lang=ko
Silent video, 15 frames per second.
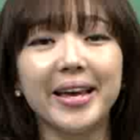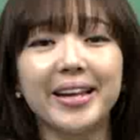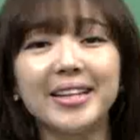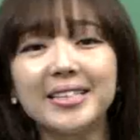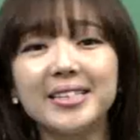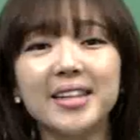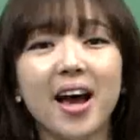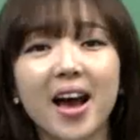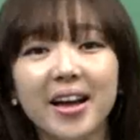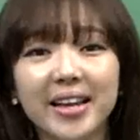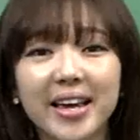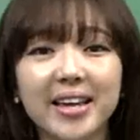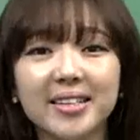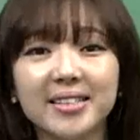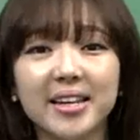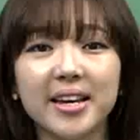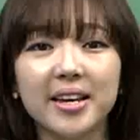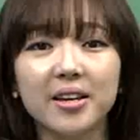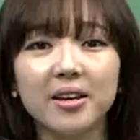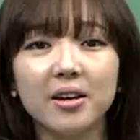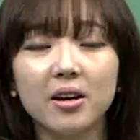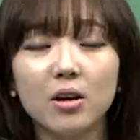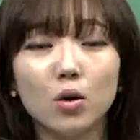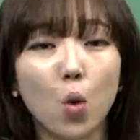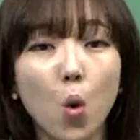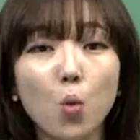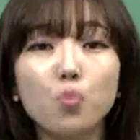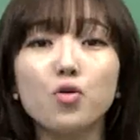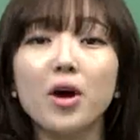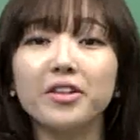It is not easy
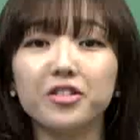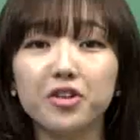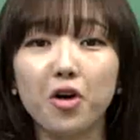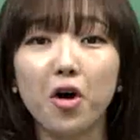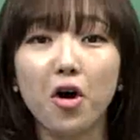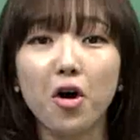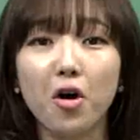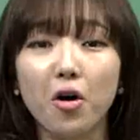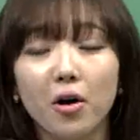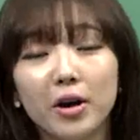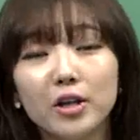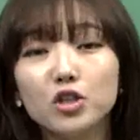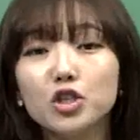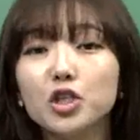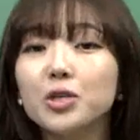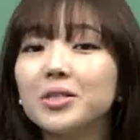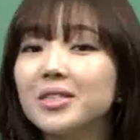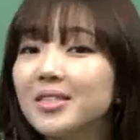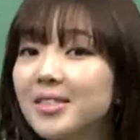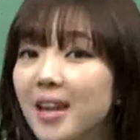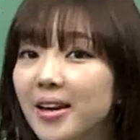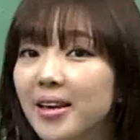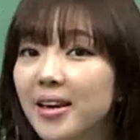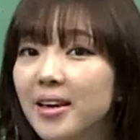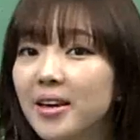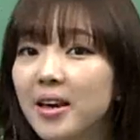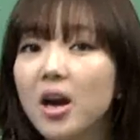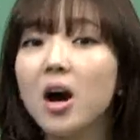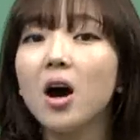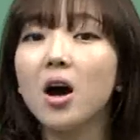공부하는 거 to study
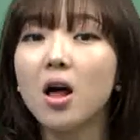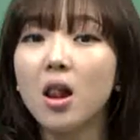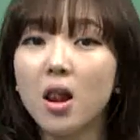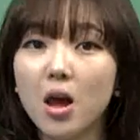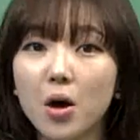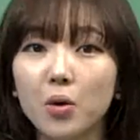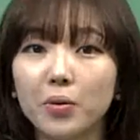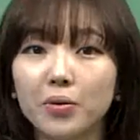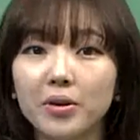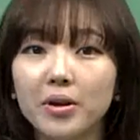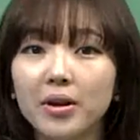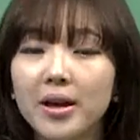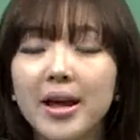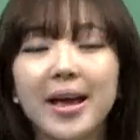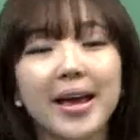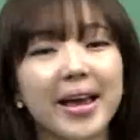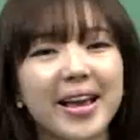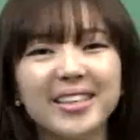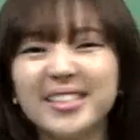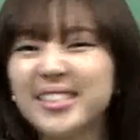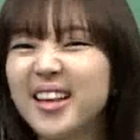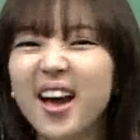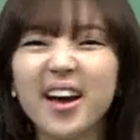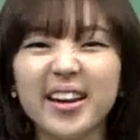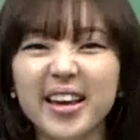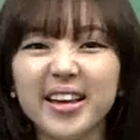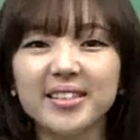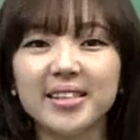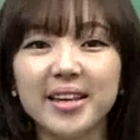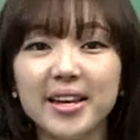alone. It's not
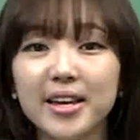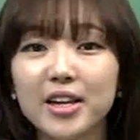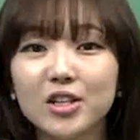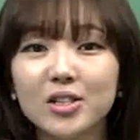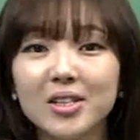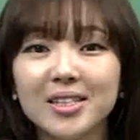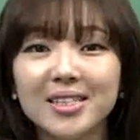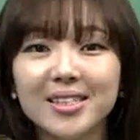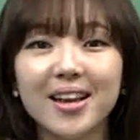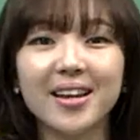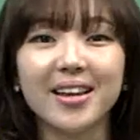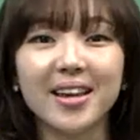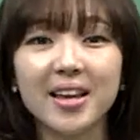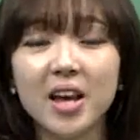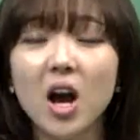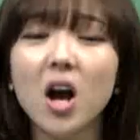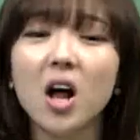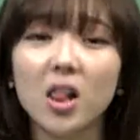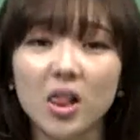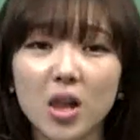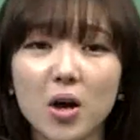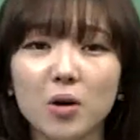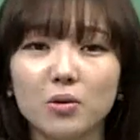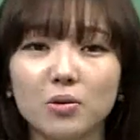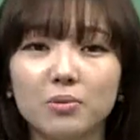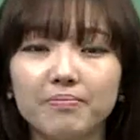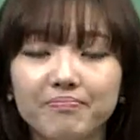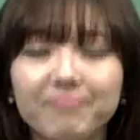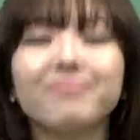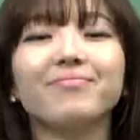easy to study alone.
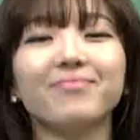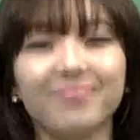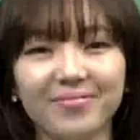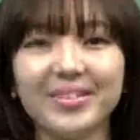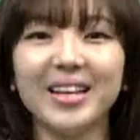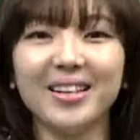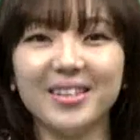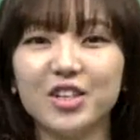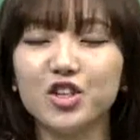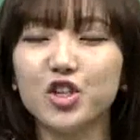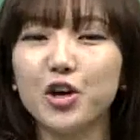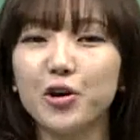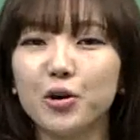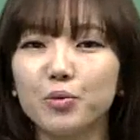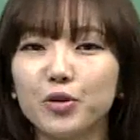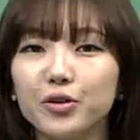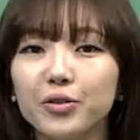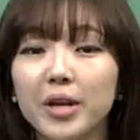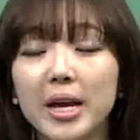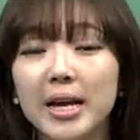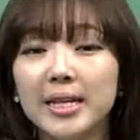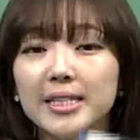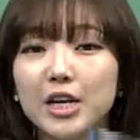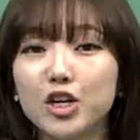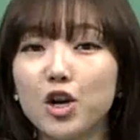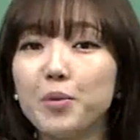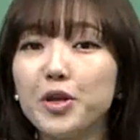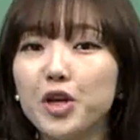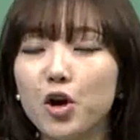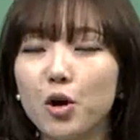그렇죠, 여러분? 자,
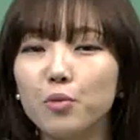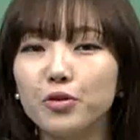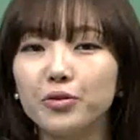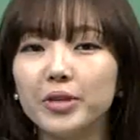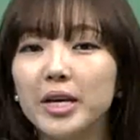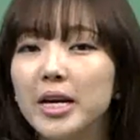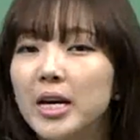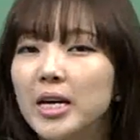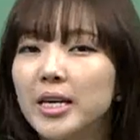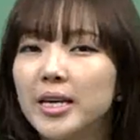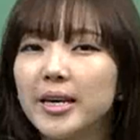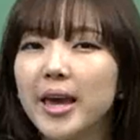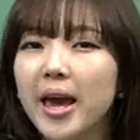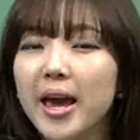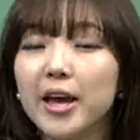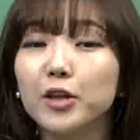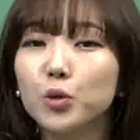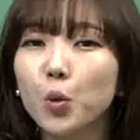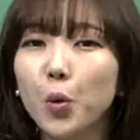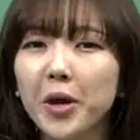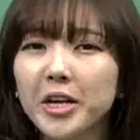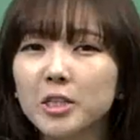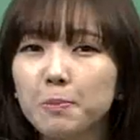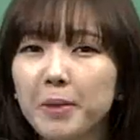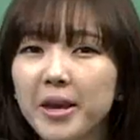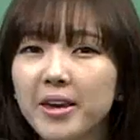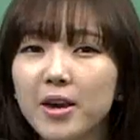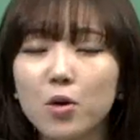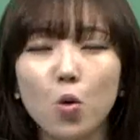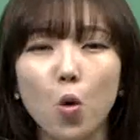그러면 여러분 이게 토익
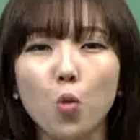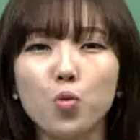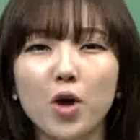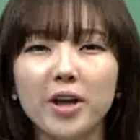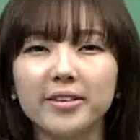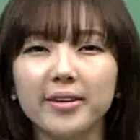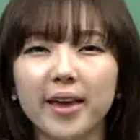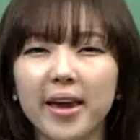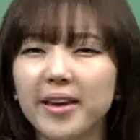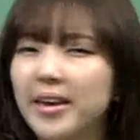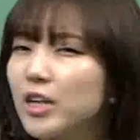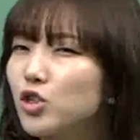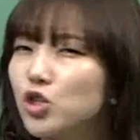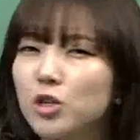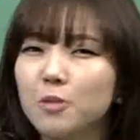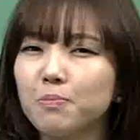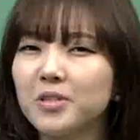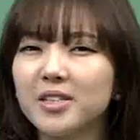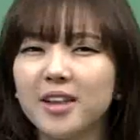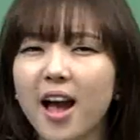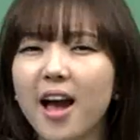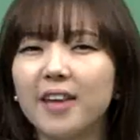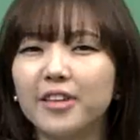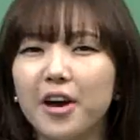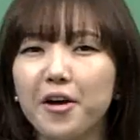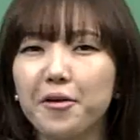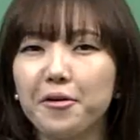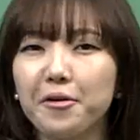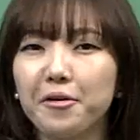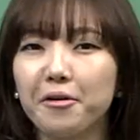스피킹 공부하는 게 이게 쉽지가
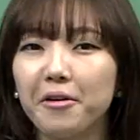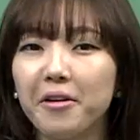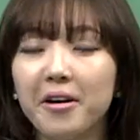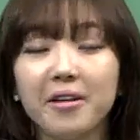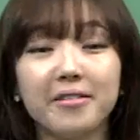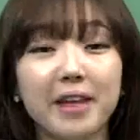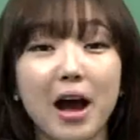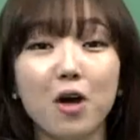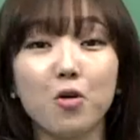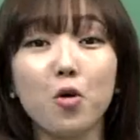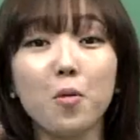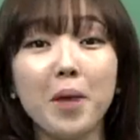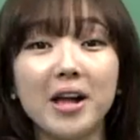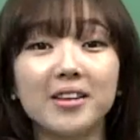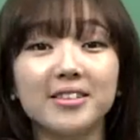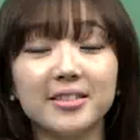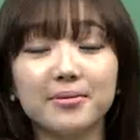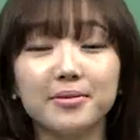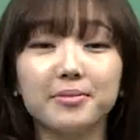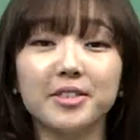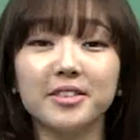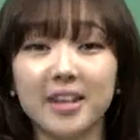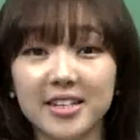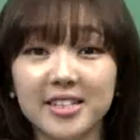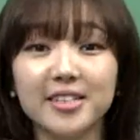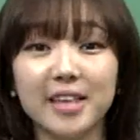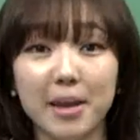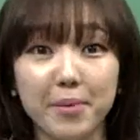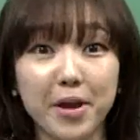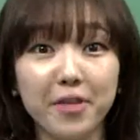않아요 라고 말씀을
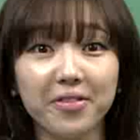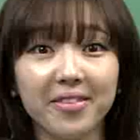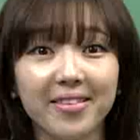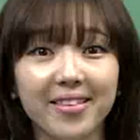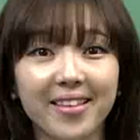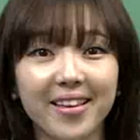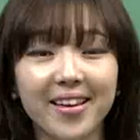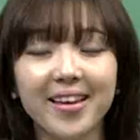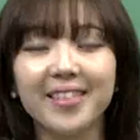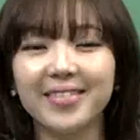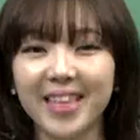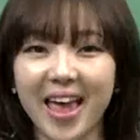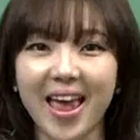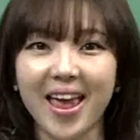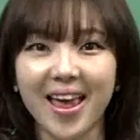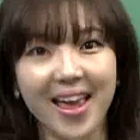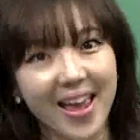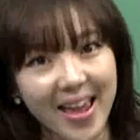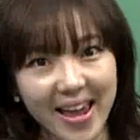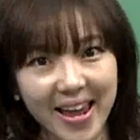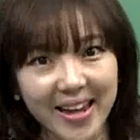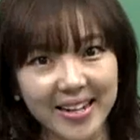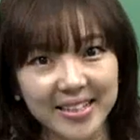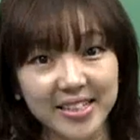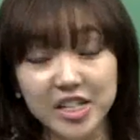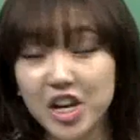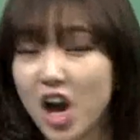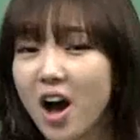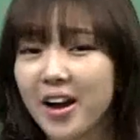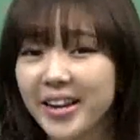하신다면 네, It is
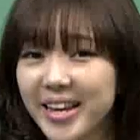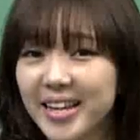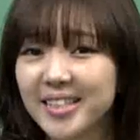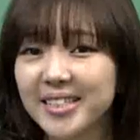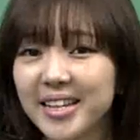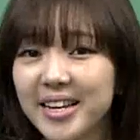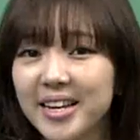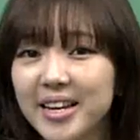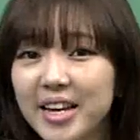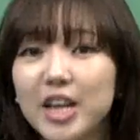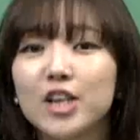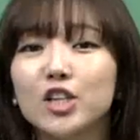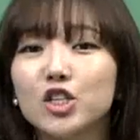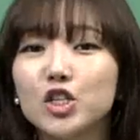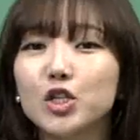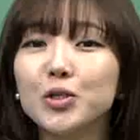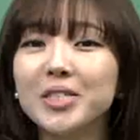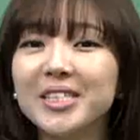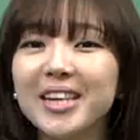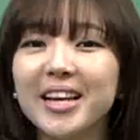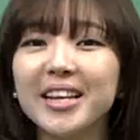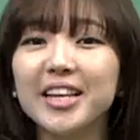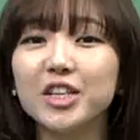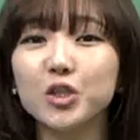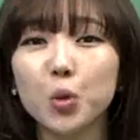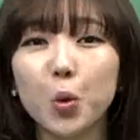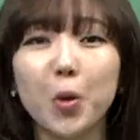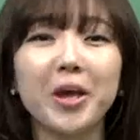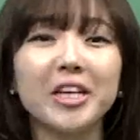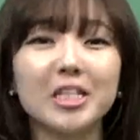not easy to study
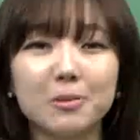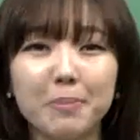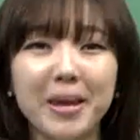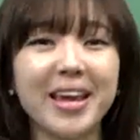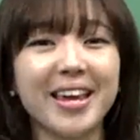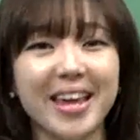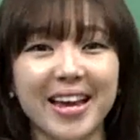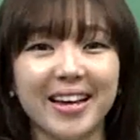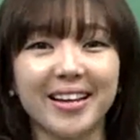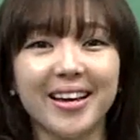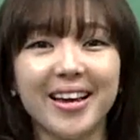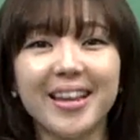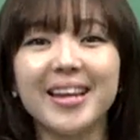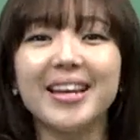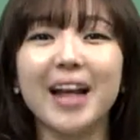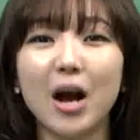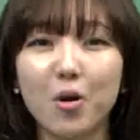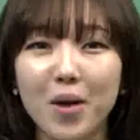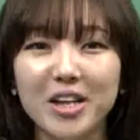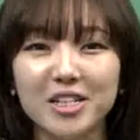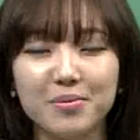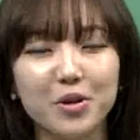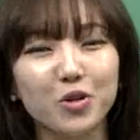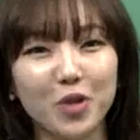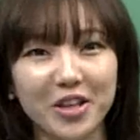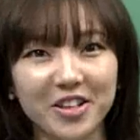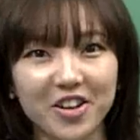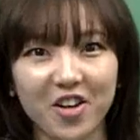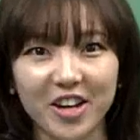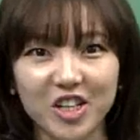TOEIC speaking 이라고 하시면
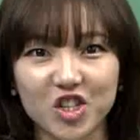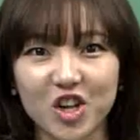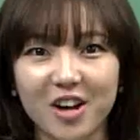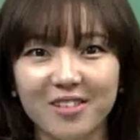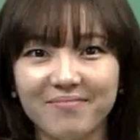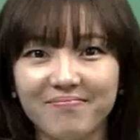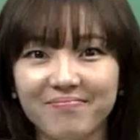되는 거겠죠.